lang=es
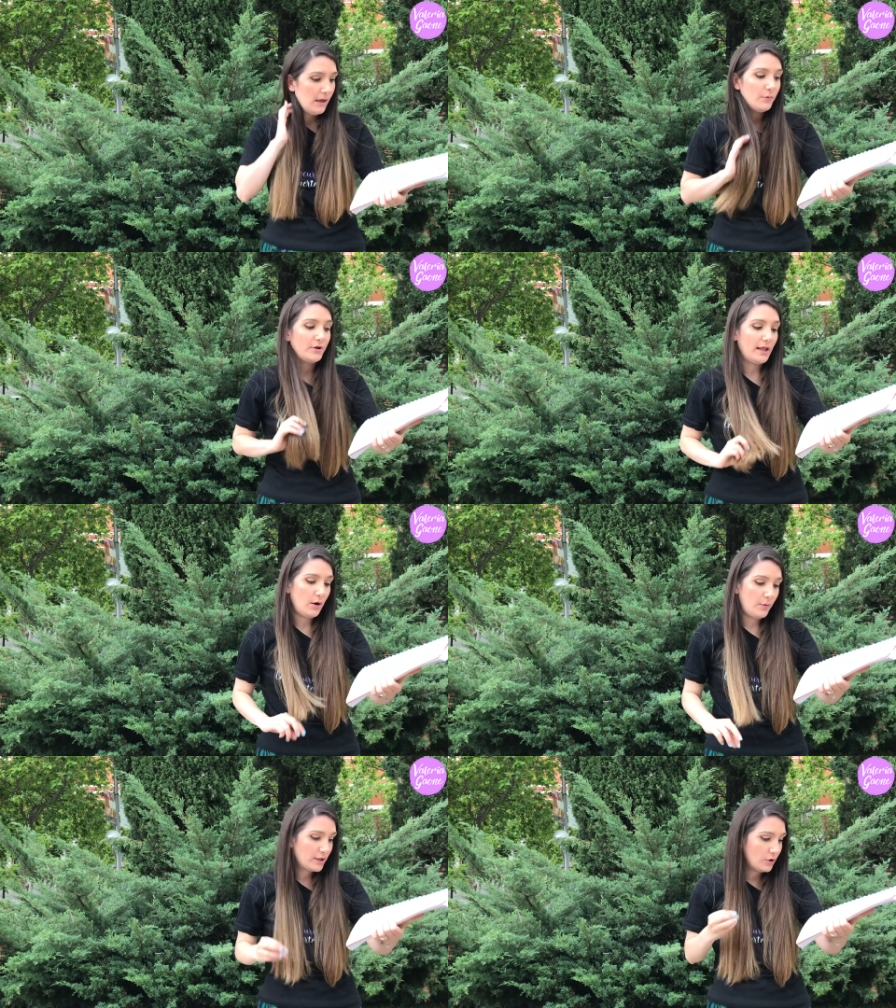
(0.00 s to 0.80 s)
Porque
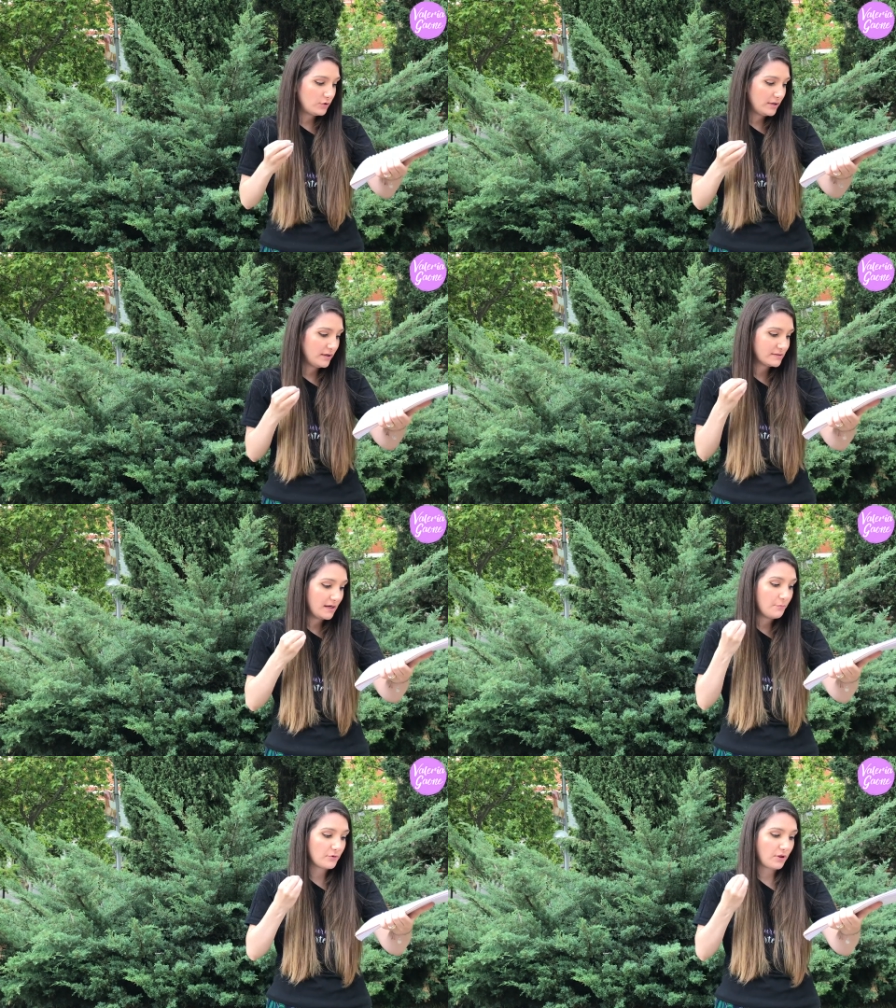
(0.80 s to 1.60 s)
los vestidos no tienen que ser
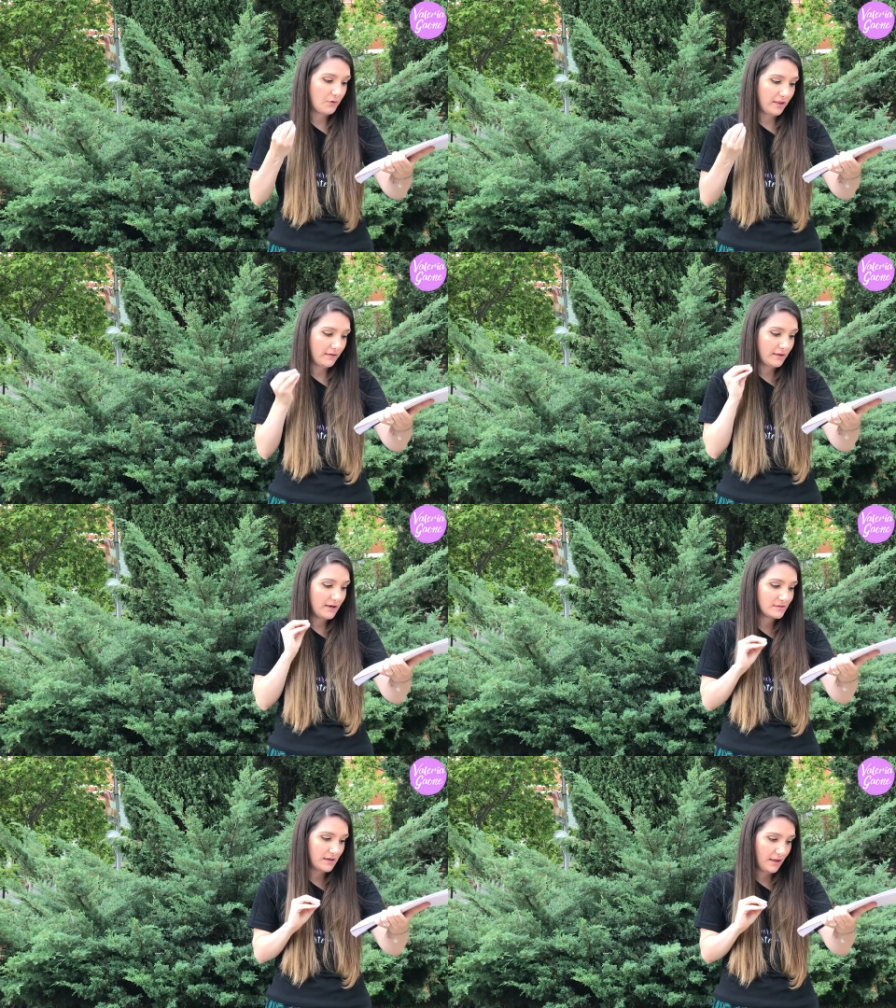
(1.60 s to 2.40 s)
el protagonista, tiene
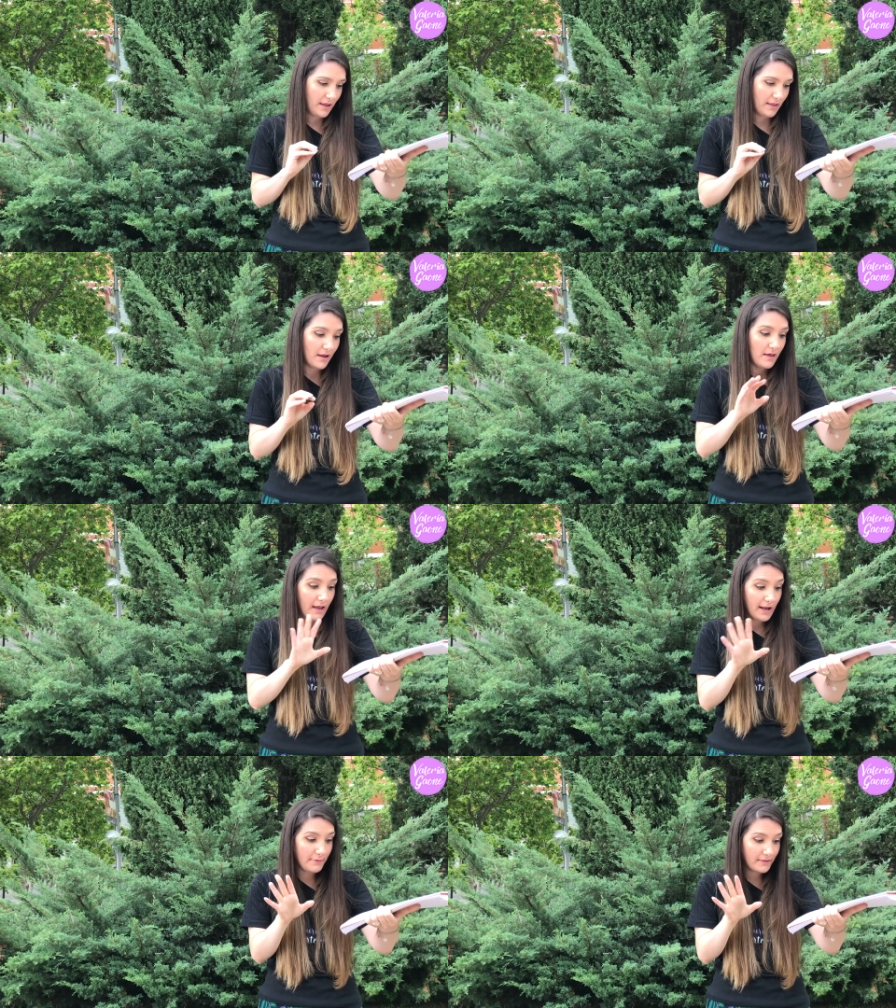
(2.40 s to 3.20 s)
que ser ella.
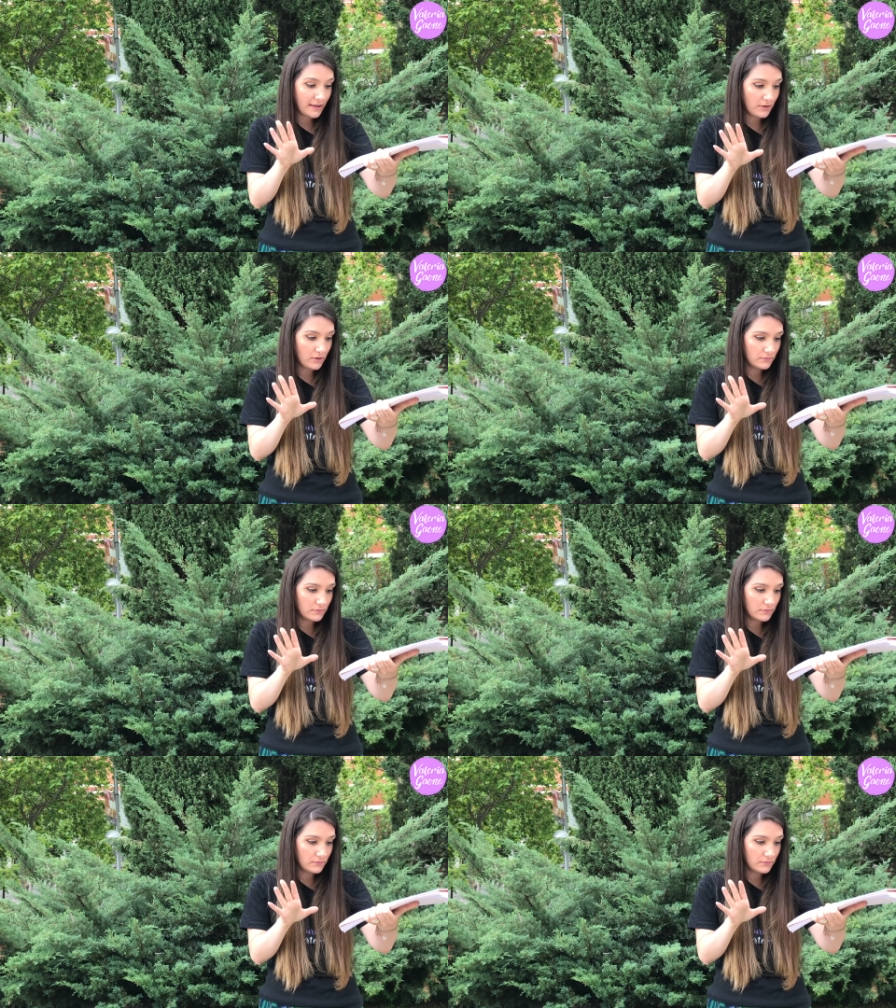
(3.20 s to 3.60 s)
El vestido,